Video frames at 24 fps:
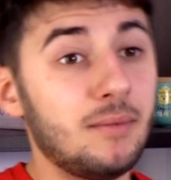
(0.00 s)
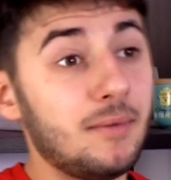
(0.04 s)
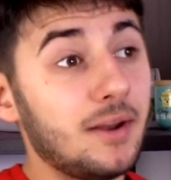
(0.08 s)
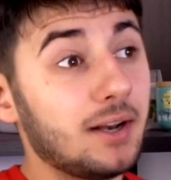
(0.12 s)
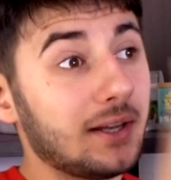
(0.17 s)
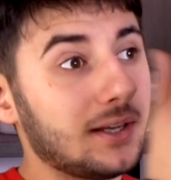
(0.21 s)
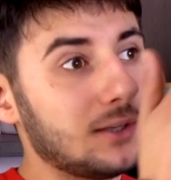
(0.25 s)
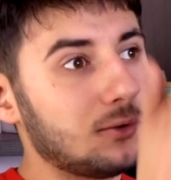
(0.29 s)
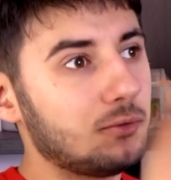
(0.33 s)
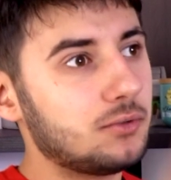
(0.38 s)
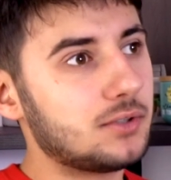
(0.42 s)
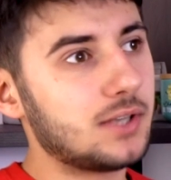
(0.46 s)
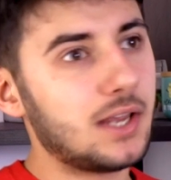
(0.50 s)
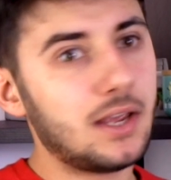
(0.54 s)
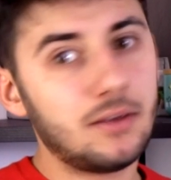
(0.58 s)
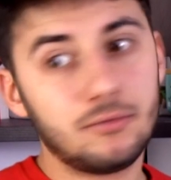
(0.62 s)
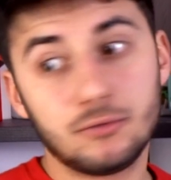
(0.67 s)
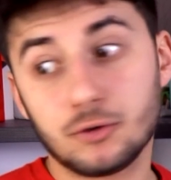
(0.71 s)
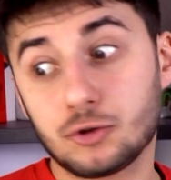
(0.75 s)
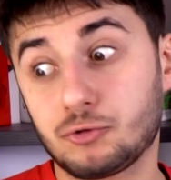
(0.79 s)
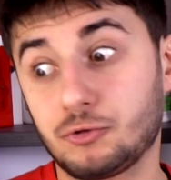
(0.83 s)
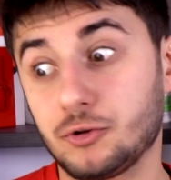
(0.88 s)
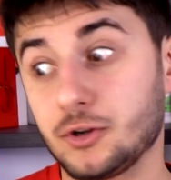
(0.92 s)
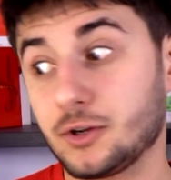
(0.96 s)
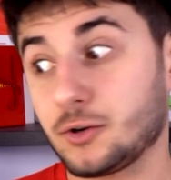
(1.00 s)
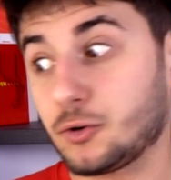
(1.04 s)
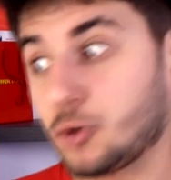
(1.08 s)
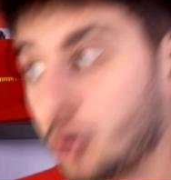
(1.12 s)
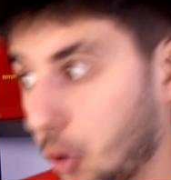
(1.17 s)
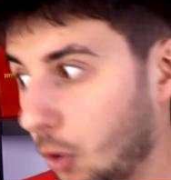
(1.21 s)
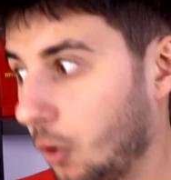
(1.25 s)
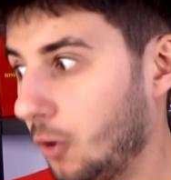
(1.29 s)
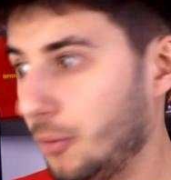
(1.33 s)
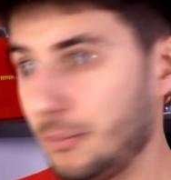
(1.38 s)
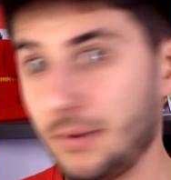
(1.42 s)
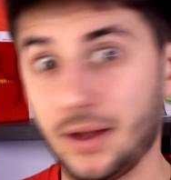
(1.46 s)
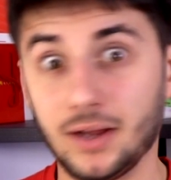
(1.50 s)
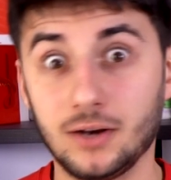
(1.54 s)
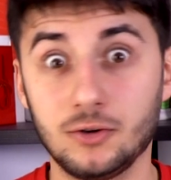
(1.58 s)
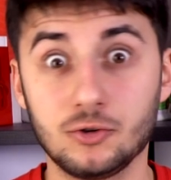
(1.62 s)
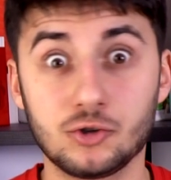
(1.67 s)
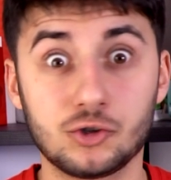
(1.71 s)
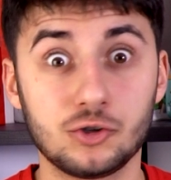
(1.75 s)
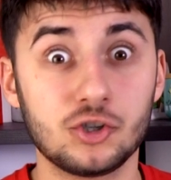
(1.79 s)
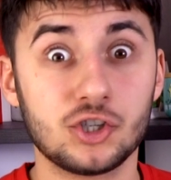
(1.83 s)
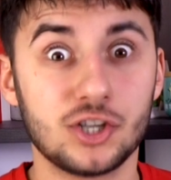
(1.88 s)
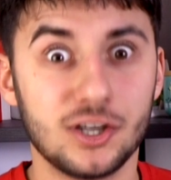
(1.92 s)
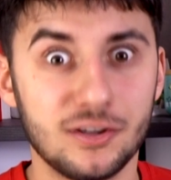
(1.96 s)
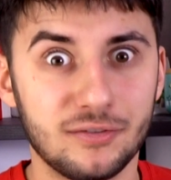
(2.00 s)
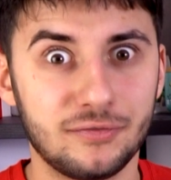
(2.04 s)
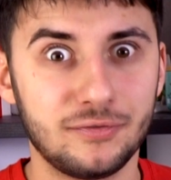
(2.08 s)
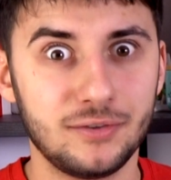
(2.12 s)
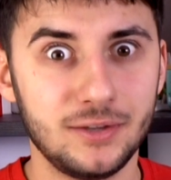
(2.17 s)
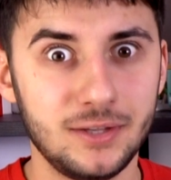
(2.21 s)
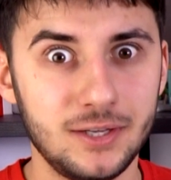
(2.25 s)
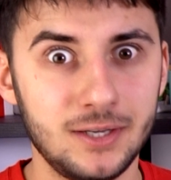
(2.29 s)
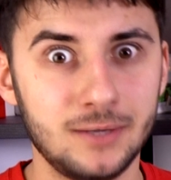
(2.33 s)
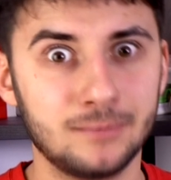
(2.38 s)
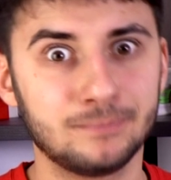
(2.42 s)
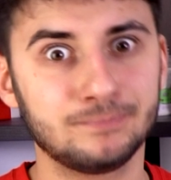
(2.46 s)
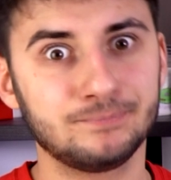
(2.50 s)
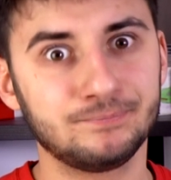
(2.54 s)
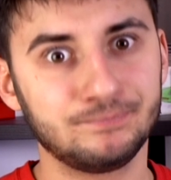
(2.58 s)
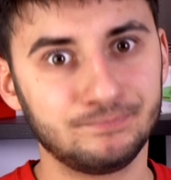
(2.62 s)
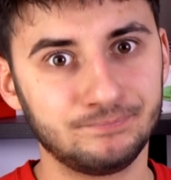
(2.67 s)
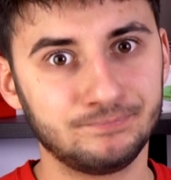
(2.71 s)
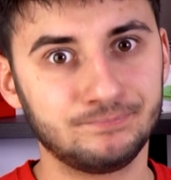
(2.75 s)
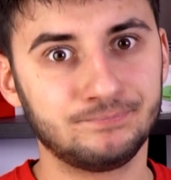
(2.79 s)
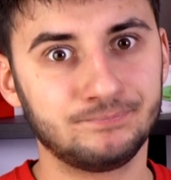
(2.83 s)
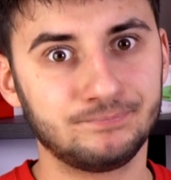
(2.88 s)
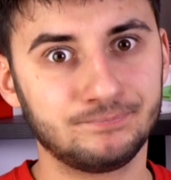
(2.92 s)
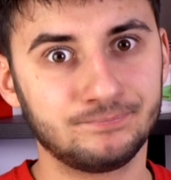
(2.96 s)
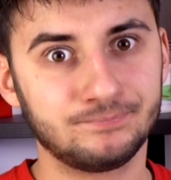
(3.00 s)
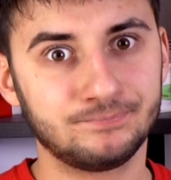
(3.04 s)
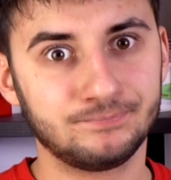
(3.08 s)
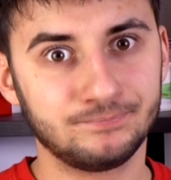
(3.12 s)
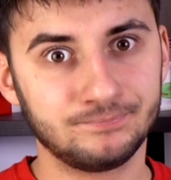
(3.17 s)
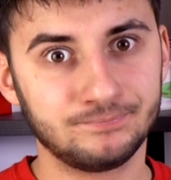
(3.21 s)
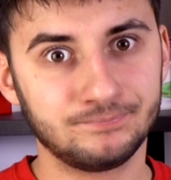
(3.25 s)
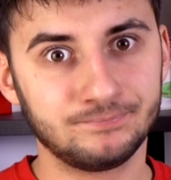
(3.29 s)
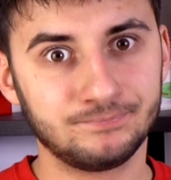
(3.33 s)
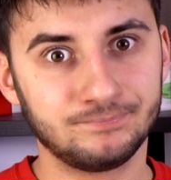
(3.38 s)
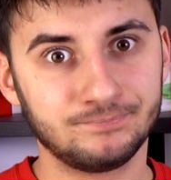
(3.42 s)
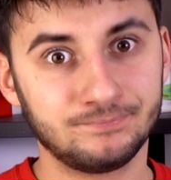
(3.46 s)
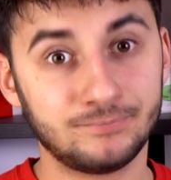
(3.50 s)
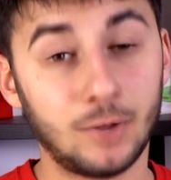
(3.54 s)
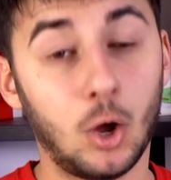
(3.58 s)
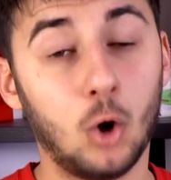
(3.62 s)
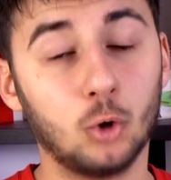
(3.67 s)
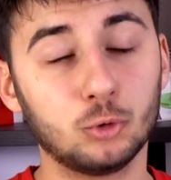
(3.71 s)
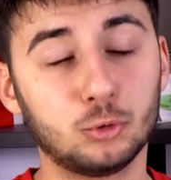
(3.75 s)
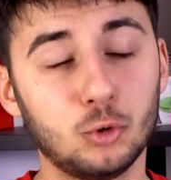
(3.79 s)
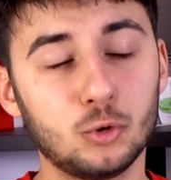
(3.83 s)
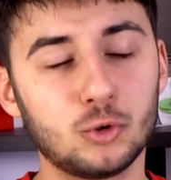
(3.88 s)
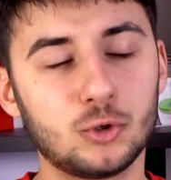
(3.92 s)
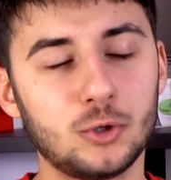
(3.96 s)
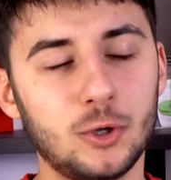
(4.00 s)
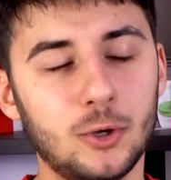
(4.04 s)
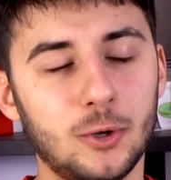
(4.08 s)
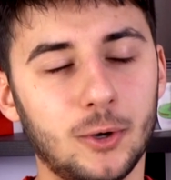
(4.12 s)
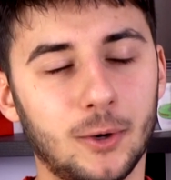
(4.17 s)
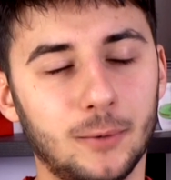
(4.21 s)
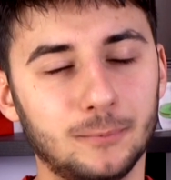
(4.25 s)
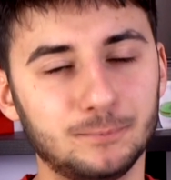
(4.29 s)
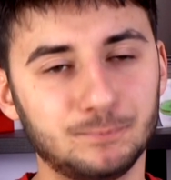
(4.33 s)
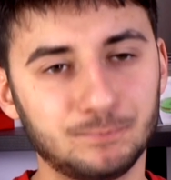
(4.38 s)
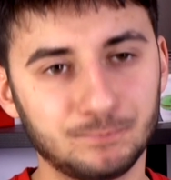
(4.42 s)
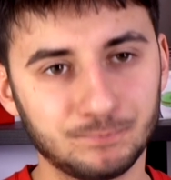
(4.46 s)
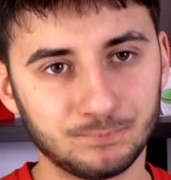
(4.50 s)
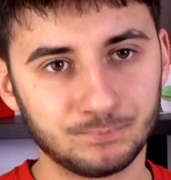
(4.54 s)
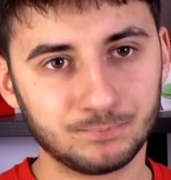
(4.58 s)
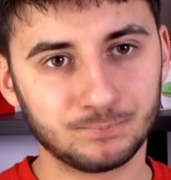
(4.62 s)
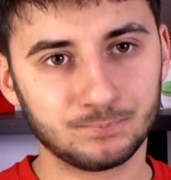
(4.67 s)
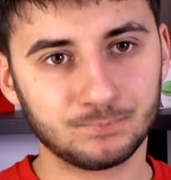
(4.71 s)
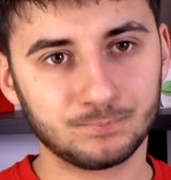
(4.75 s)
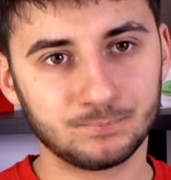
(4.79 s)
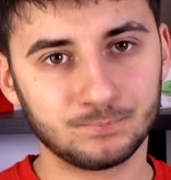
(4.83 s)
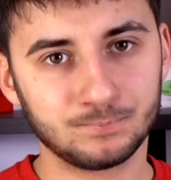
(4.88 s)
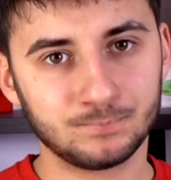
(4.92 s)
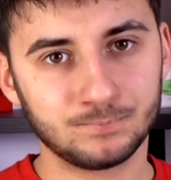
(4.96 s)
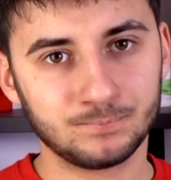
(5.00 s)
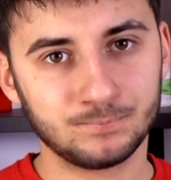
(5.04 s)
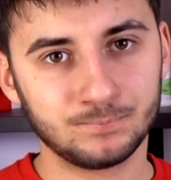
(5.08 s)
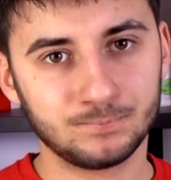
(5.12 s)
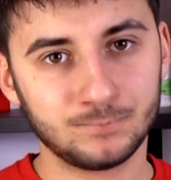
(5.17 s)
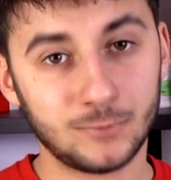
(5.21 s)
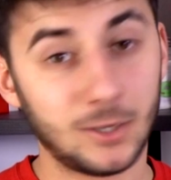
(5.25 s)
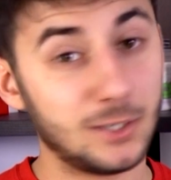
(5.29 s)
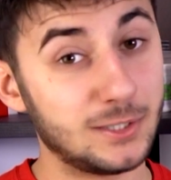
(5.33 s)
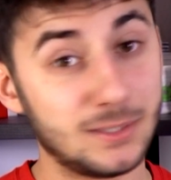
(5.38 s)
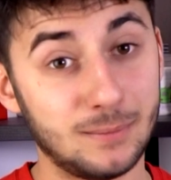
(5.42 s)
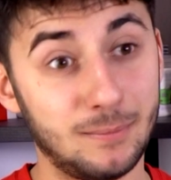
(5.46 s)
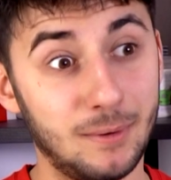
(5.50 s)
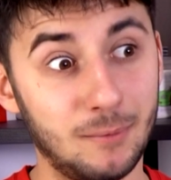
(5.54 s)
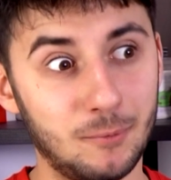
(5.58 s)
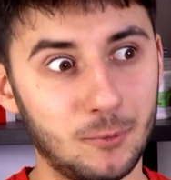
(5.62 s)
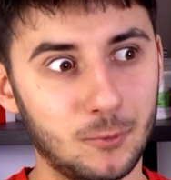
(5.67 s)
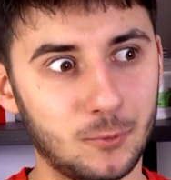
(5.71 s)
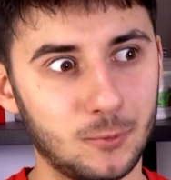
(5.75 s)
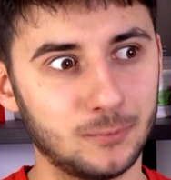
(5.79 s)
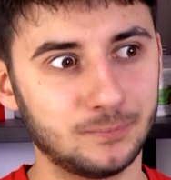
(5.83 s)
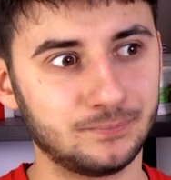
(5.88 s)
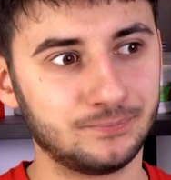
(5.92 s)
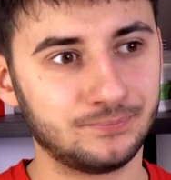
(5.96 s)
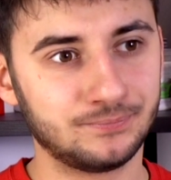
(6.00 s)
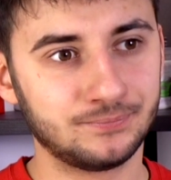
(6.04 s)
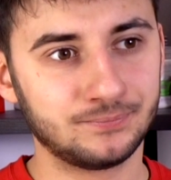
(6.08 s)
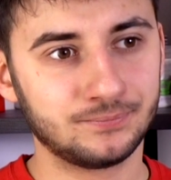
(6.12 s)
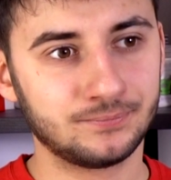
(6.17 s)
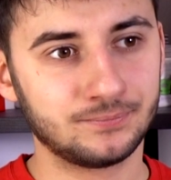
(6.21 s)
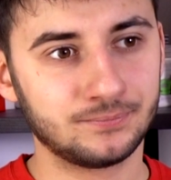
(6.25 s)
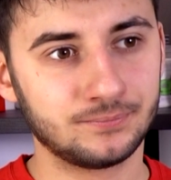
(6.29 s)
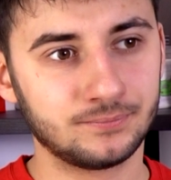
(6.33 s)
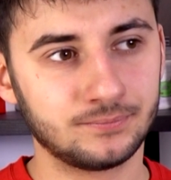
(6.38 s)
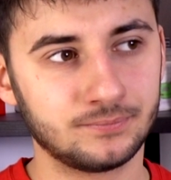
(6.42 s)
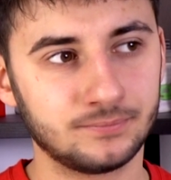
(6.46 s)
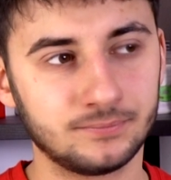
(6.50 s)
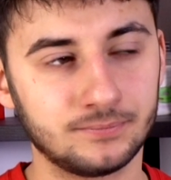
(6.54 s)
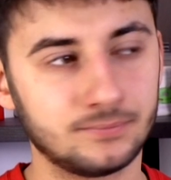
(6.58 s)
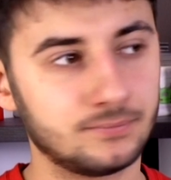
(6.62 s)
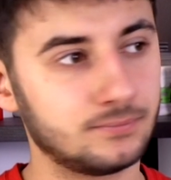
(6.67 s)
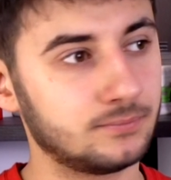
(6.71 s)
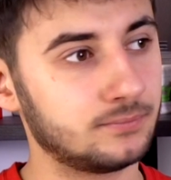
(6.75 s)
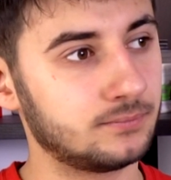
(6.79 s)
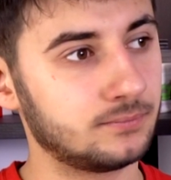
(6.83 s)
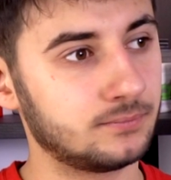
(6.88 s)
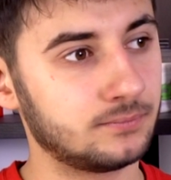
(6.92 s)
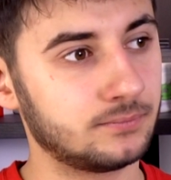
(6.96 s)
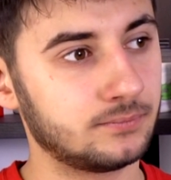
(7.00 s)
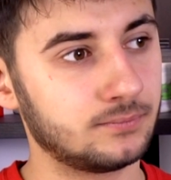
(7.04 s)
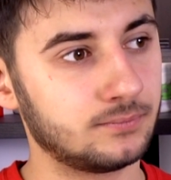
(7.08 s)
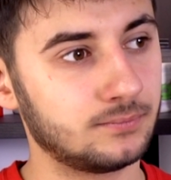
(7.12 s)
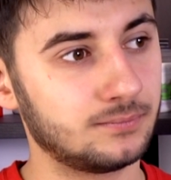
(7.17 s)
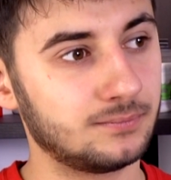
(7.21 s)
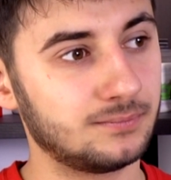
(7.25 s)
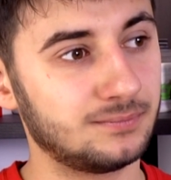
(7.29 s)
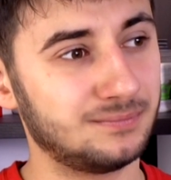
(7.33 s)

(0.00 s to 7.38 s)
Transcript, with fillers: Mais malgré tout ça, vu que je suis con, ben le jeu, je l'ai fini. En deux heures. Ah, c'est pas beaucoup. Ça dépend pourquoi.